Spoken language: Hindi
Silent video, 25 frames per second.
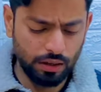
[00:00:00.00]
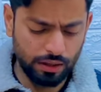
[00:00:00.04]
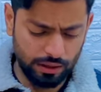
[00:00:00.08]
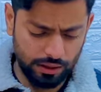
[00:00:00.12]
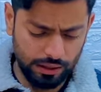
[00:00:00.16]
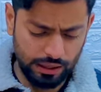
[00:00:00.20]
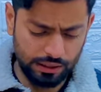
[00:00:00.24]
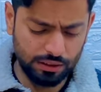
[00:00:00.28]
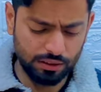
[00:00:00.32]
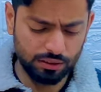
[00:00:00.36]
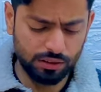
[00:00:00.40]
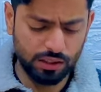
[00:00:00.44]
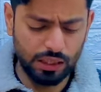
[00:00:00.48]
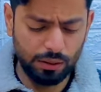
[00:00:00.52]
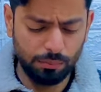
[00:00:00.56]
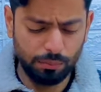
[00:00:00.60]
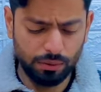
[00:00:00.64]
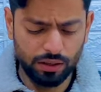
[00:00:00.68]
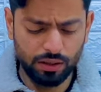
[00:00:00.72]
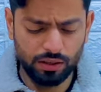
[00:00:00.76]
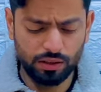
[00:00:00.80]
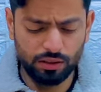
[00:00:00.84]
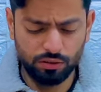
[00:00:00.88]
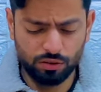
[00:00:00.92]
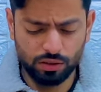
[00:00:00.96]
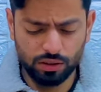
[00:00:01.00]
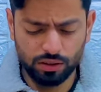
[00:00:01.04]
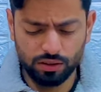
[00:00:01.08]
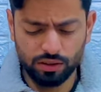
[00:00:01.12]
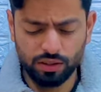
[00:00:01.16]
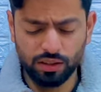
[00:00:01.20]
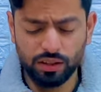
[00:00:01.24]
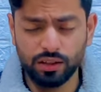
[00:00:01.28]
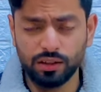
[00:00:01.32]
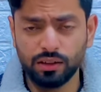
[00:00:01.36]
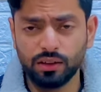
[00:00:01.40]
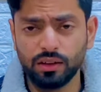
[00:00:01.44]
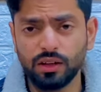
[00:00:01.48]
लेक्चर थ्री में चलते
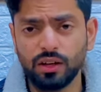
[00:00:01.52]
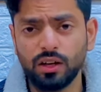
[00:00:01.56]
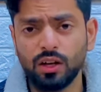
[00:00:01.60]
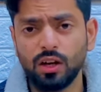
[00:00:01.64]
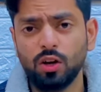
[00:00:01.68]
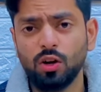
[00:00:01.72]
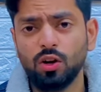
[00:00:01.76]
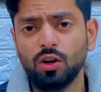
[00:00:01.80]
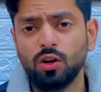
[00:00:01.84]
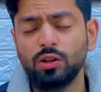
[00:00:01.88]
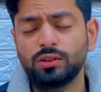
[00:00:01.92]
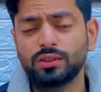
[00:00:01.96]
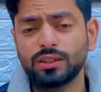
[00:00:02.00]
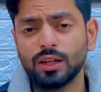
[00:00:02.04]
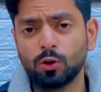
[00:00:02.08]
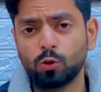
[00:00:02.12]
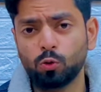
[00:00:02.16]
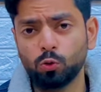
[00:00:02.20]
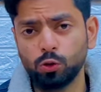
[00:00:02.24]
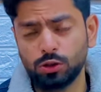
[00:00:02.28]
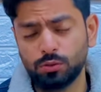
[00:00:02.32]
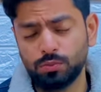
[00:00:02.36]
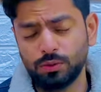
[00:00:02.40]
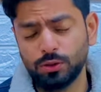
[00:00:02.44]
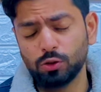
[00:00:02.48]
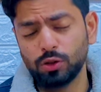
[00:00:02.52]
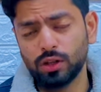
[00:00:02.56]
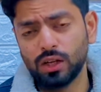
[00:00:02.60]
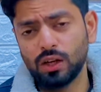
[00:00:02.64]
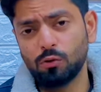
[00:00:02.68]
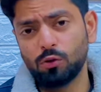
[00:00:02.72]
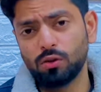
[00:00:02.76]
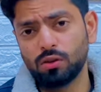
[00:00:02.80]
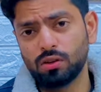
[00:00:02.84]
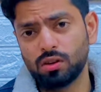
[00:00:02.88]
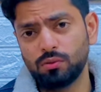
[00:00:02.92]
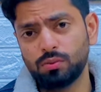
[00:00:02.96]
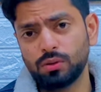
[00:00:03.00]
हैं इसका कुछ भी जो है ना वो
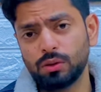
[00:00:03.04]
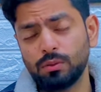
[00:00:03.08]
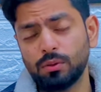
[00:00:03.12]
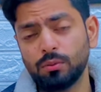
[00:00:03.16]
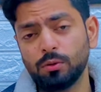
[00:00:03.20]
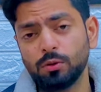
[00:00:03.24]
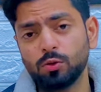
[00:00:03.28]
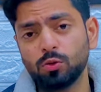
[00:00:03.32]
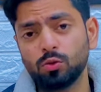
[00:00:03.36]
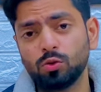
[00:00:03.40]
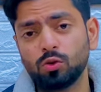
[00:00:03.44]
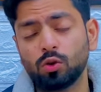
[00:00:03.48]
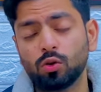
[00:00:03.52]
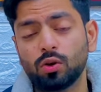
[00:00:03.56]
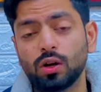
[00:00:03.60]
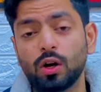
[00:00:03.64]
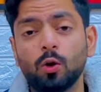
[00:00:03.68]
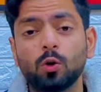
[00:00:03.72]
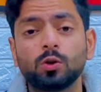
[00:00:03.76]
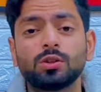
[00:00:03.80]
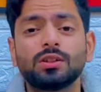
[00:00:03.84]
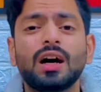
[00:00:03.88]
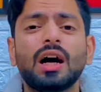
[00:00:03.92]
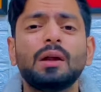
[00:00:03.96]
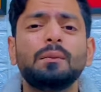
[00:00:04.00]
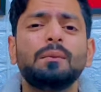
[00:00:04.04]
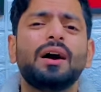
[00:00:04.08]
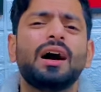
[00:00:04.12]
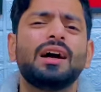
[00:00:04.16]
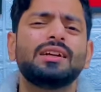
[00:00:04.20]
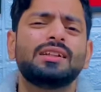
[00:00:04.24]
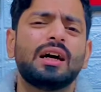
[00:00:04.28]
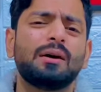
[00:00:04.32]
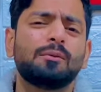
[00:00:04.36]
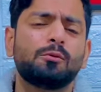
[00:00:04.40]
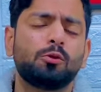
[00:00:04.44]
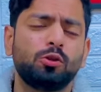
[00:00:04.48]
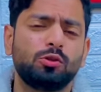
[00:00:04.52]
डिस्क्रिप्शन में मौजूद होगा और साथ में आज
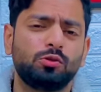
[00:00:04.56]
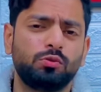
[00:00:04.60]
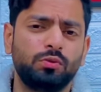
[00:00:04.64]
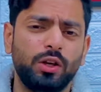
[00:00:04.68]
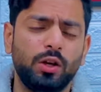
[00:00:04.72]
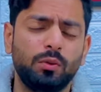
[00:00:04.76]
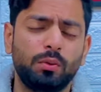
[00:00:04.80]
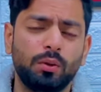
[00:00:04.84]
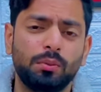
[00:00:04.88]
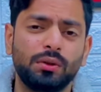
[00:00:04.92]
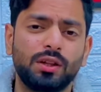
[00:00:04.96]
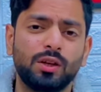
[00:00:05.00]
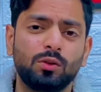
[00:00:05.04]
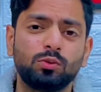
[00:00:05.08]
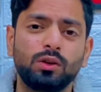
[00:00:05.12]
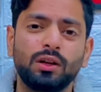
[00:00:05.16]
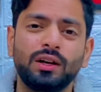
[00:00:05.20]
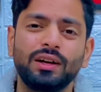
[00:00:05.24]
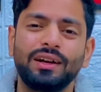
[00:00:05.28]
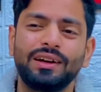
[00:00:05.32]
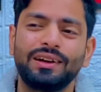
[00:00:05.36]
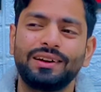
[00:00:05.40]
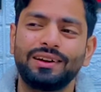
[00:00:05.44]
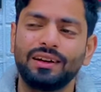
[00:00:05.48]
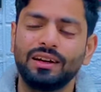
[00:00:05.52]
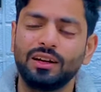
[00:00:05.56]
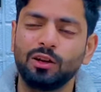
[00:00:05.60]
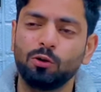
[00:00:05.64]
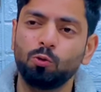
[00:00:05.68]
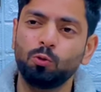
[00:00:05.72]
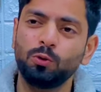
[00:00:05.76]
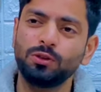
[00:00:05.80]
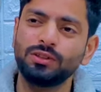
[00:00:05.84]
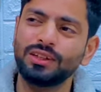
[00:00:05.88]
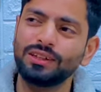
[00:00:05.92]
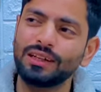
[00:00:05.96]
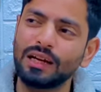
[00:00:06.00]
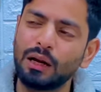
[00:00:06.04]
आपको इस वीडियो में बताऊंगा कि
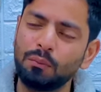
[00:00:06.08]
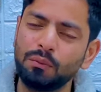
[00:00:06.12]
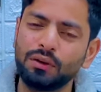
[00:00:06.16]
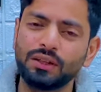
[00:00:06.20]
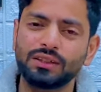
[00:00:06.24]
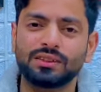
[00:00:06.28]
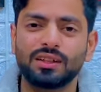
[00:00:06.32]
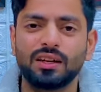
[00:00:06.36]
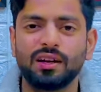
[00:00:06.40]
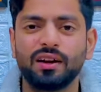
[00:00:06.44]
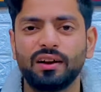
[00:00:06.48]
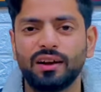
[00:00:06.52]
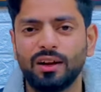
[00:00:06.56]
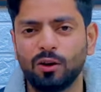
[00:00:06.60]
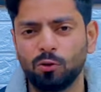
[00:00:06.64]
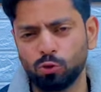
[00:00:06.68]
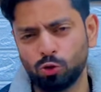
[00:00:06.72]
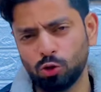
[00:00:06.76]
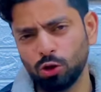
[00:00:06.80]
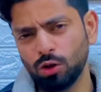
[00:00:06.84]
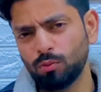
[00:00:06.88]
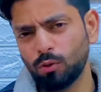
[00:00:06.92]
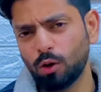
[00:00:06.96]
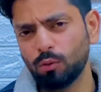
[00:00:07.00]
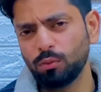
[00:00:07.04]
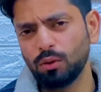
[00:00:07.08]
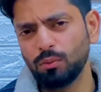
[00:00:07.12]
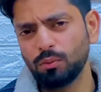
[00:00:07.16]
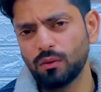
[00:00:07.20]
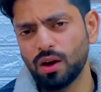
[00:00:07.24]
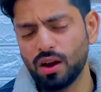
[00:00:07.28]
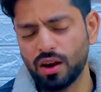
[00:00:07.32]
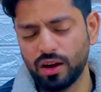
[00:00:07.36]
कुछ अटैम्प्ट किस तरह करना है कुछ लोग प्रॉब्लम कर